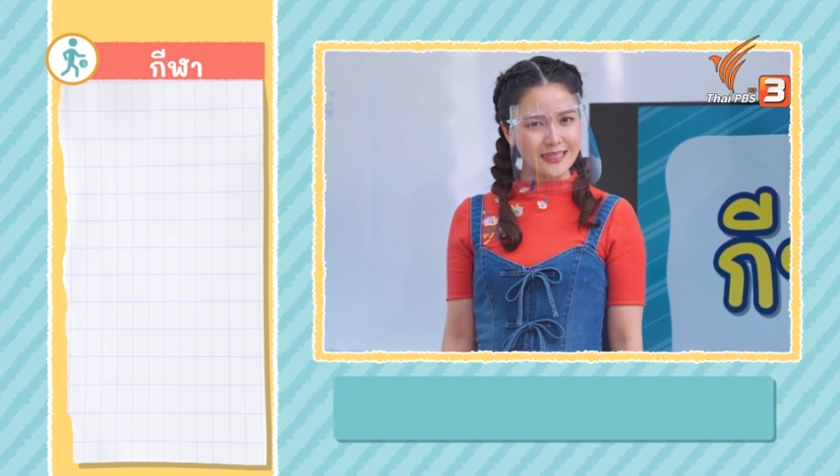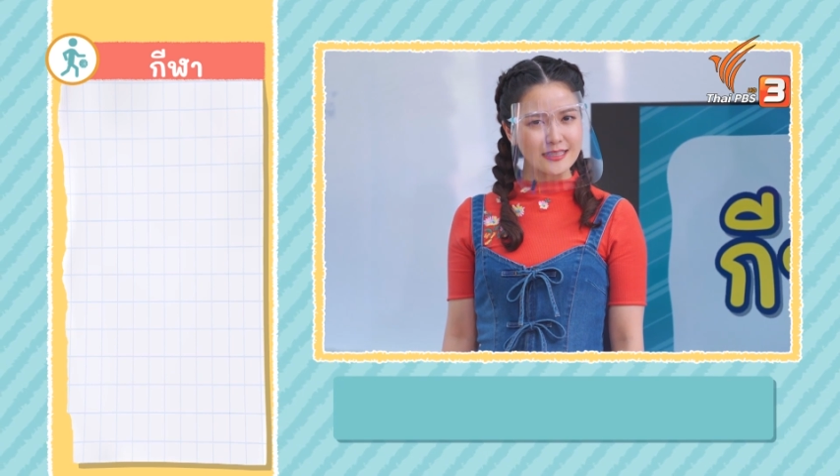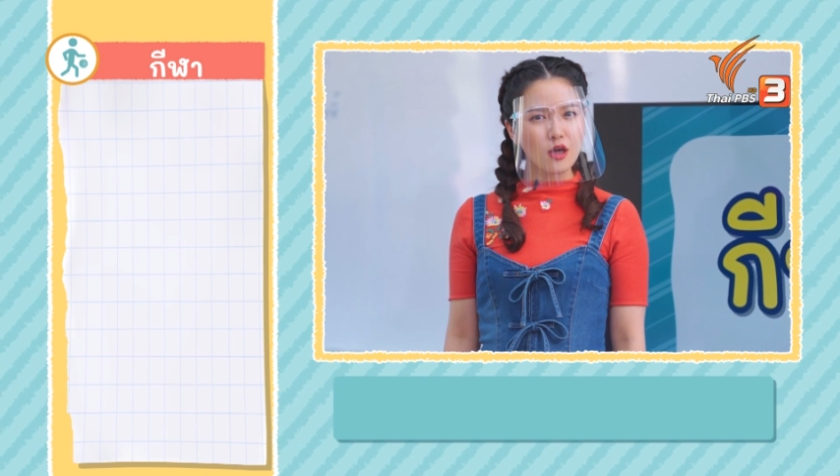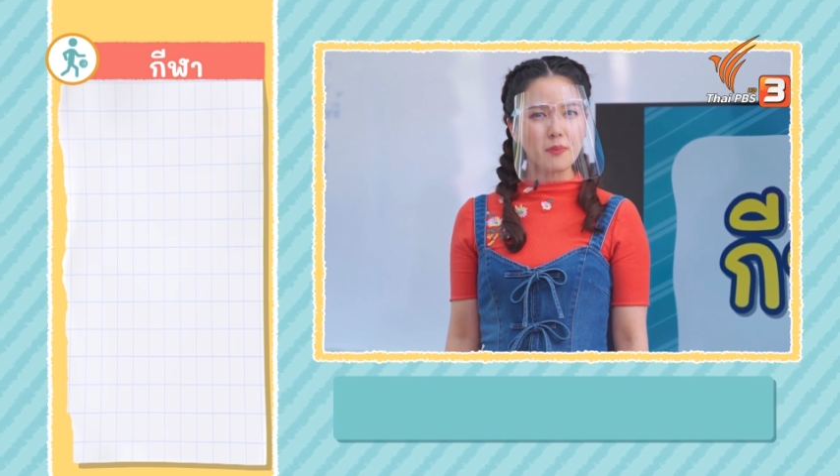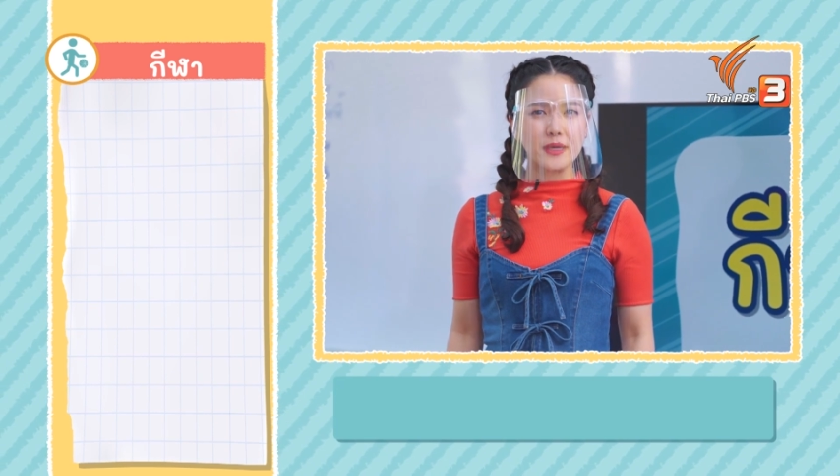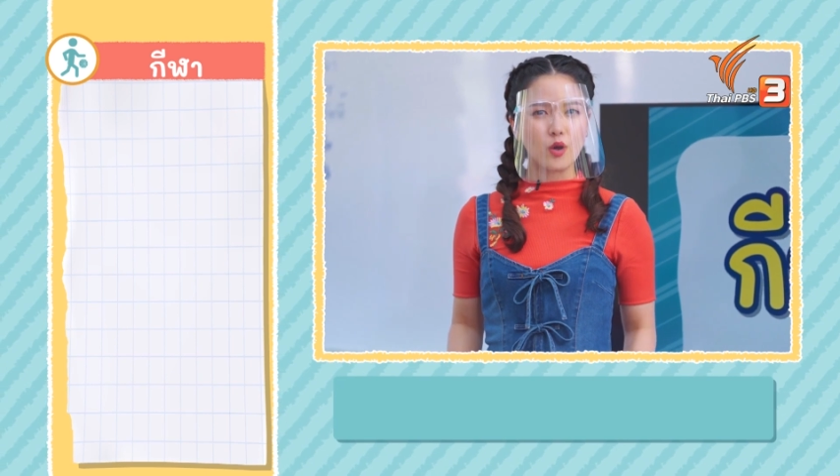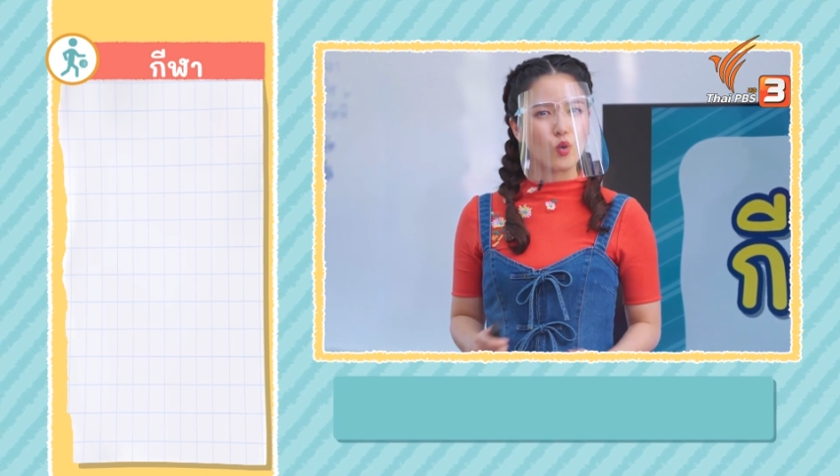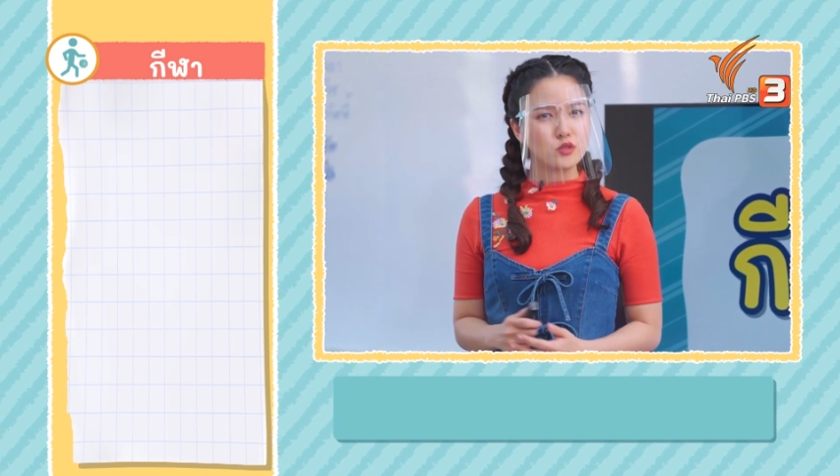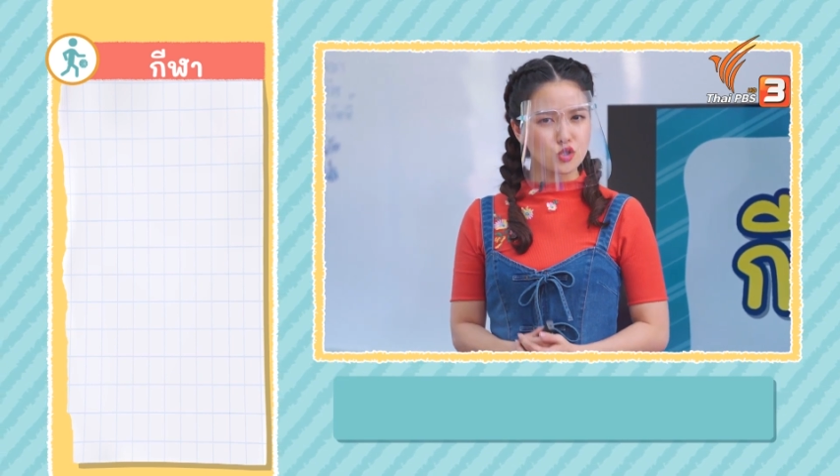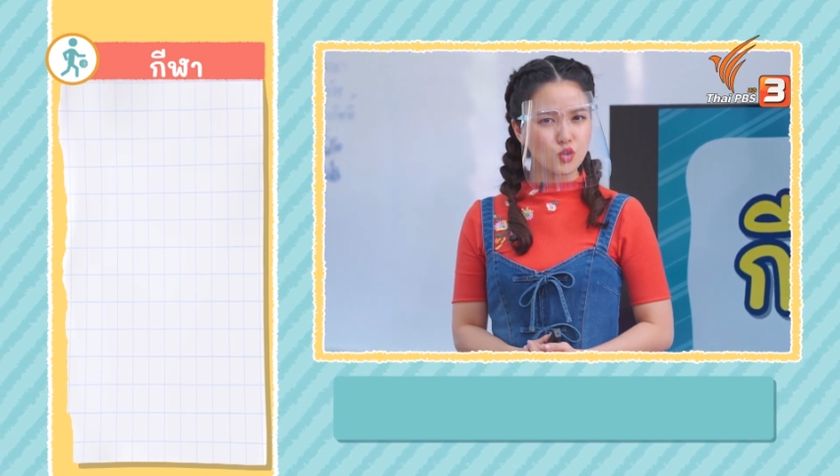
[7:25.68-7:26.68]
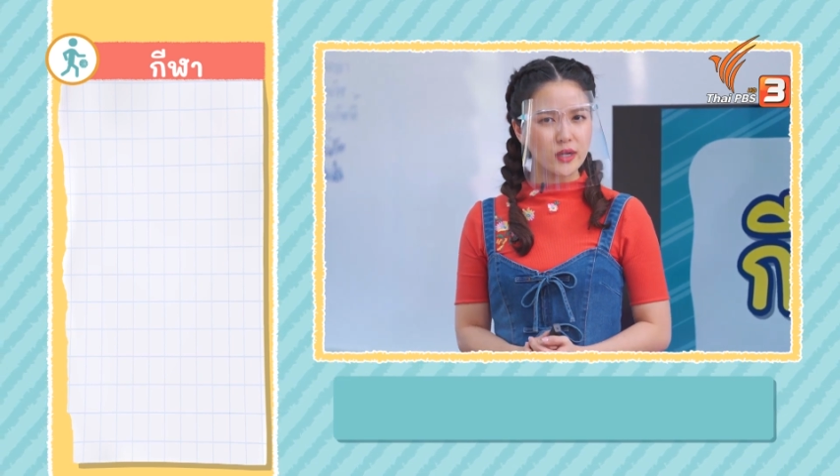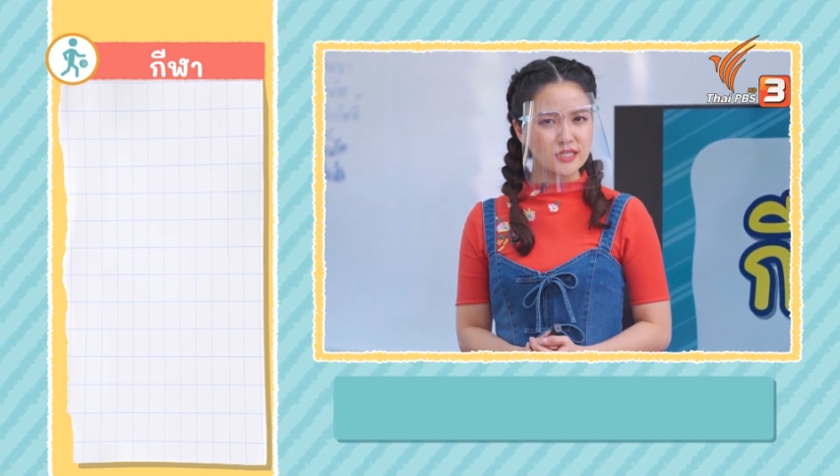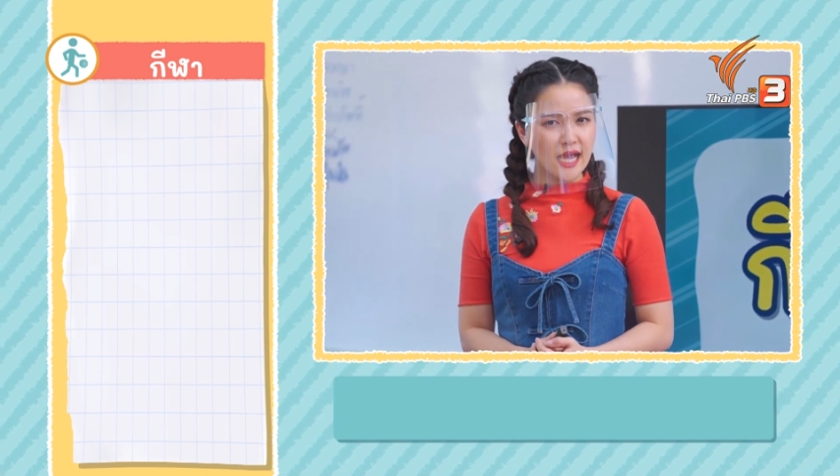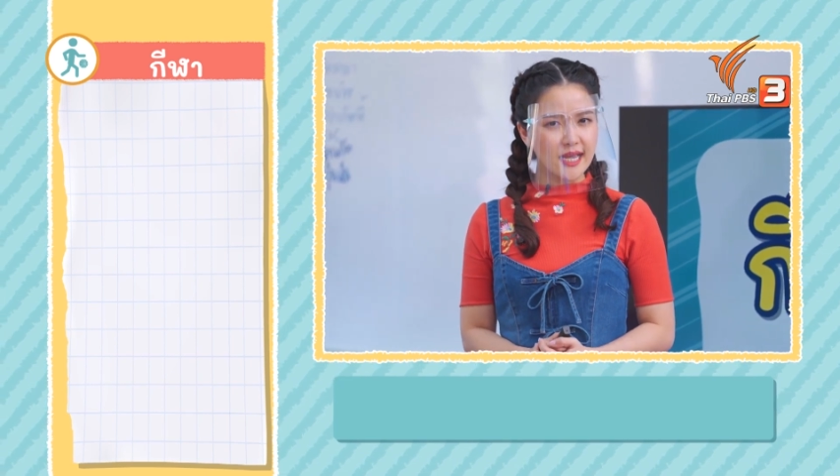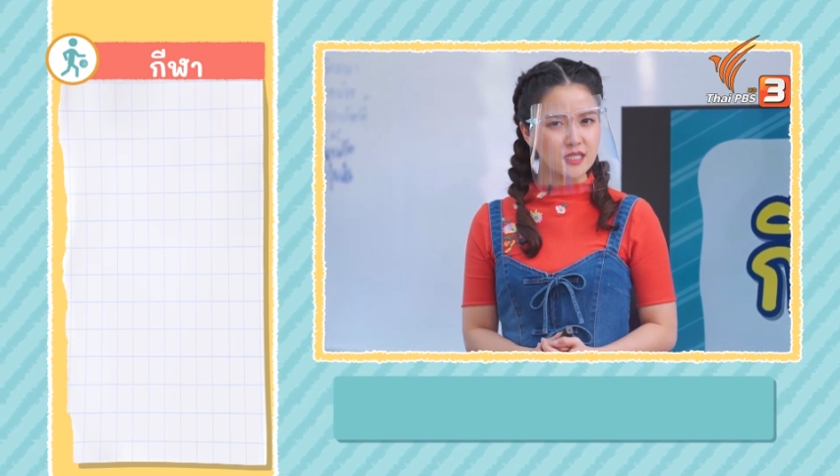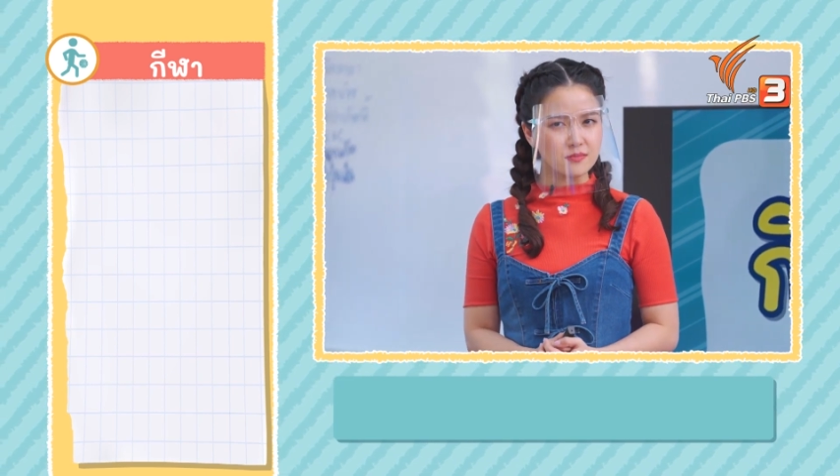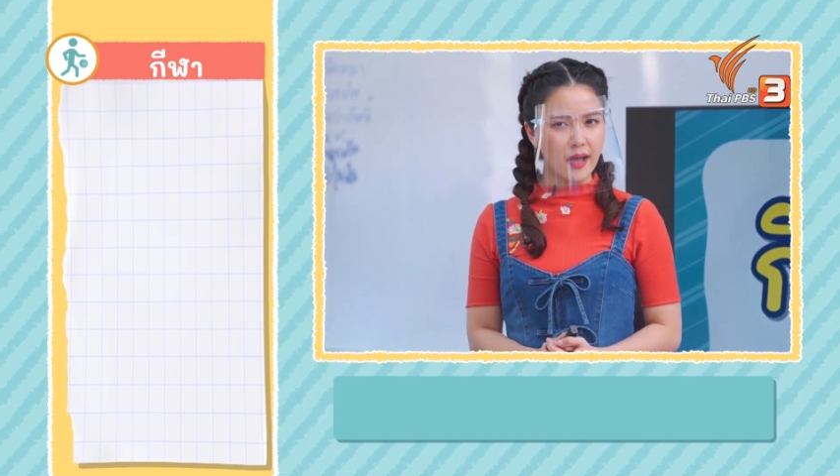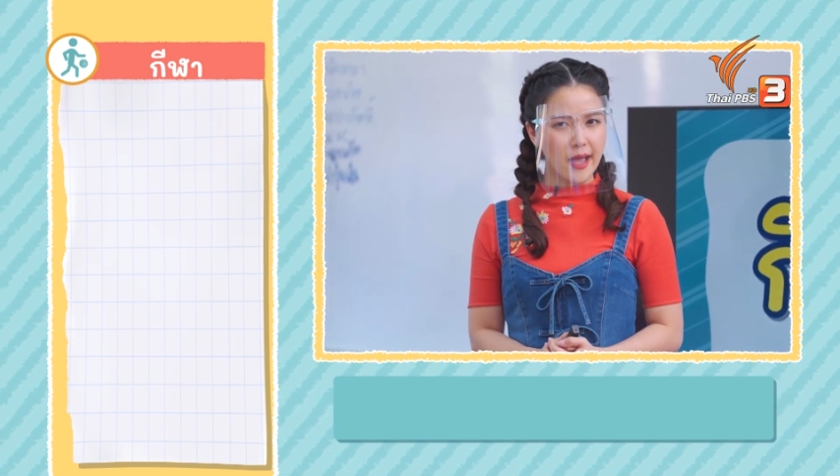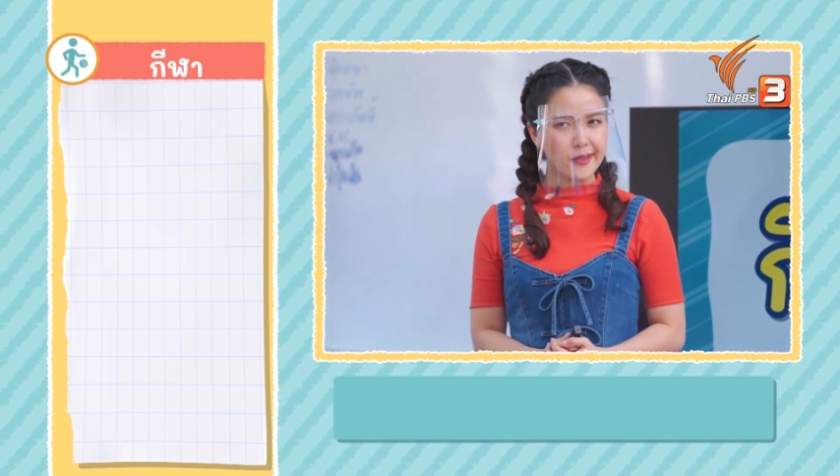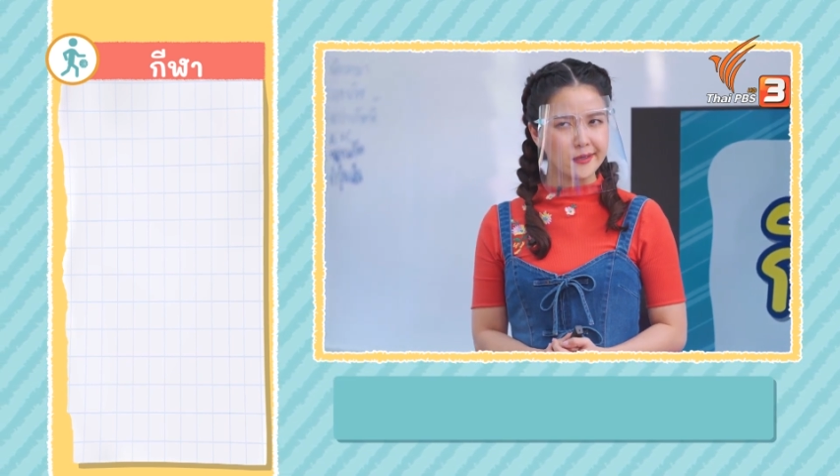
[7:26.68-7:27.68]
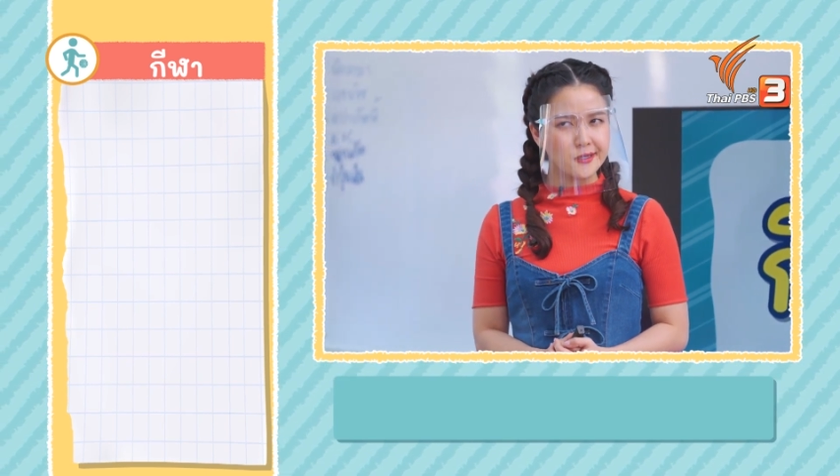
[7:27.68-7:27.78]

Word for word: นี้ต้องมีคนช่วยใช่หรือไม่